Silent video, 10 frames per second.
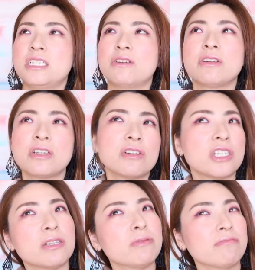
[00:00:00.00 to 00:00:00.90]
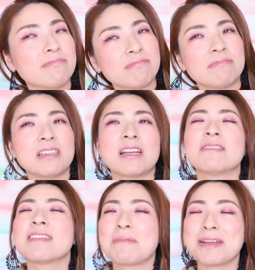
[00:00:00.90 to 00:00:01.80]
より良い自分にな
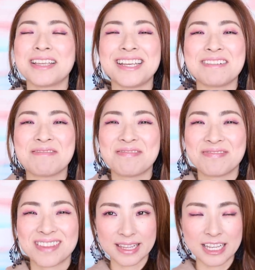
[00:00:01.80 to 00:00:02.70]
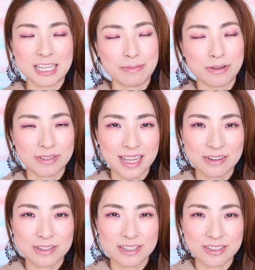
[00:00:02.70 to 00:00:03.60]
るために日々を
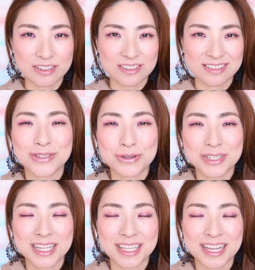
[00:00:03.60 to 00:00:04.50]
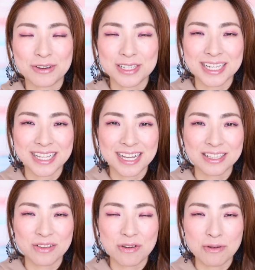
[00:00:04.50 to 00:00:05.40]
楽しく過ごしていてほしい
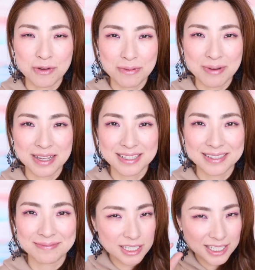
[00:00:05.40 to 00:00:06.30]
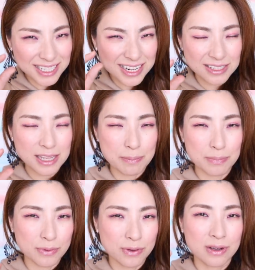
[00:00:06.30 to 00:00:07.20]
なと思いますちっちゃな
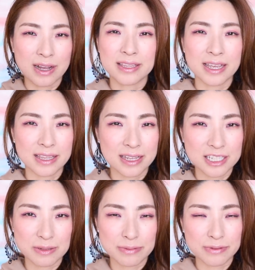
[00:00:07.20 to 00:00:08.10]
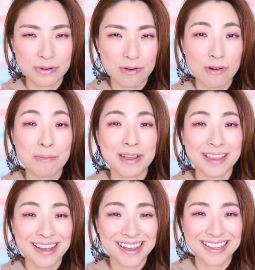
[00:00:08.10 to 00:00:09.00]
ステップができた自分を褒め
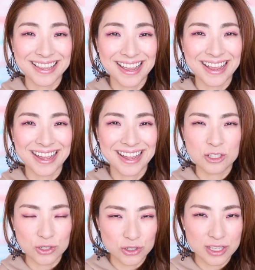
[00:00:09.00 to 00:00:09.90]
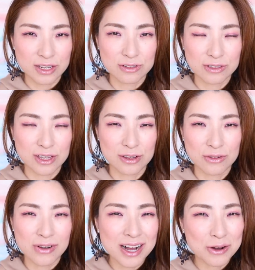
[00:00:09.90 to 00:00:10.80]
てあげて進んでいくっていう
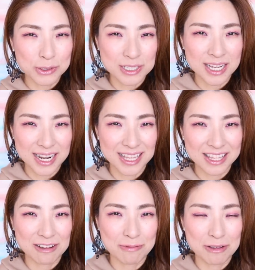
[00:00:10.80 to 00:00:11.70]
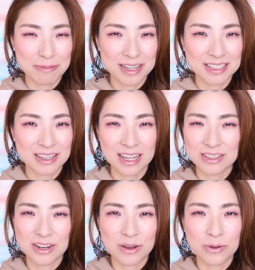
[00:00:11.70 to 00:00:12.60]
のがコツかなって思いますあ
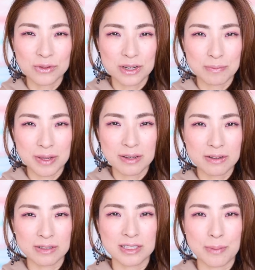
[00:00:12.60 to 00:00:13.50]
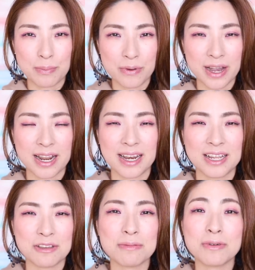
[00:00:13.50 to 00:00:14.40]
のね本当にビッグステップはいらな
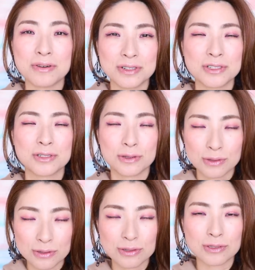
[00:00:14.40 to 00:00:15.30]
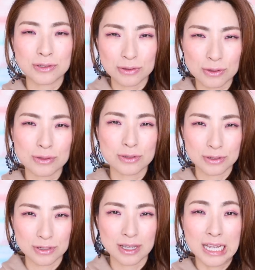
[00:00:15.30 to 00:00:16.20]
いと思うちょっとずつちょっとず
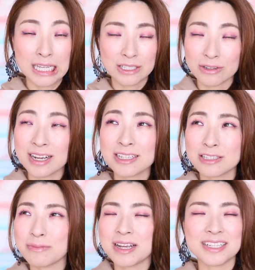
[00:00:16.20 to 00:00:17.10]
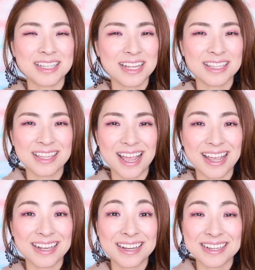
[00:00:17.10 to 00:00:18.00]
つそれが積み重なっ
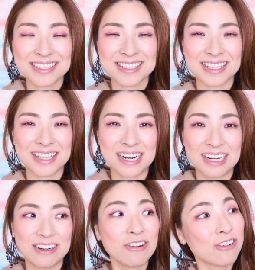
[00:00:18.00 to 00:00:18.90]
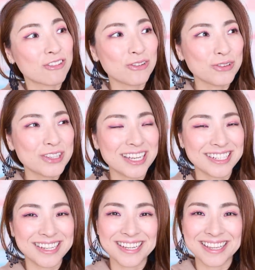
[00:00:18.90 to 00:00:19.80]
て1ヶ月経ったらおおこんな
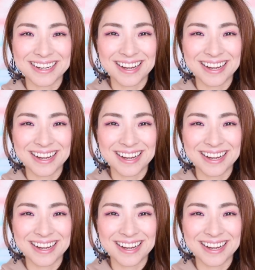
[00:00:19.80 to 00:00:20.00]
にできた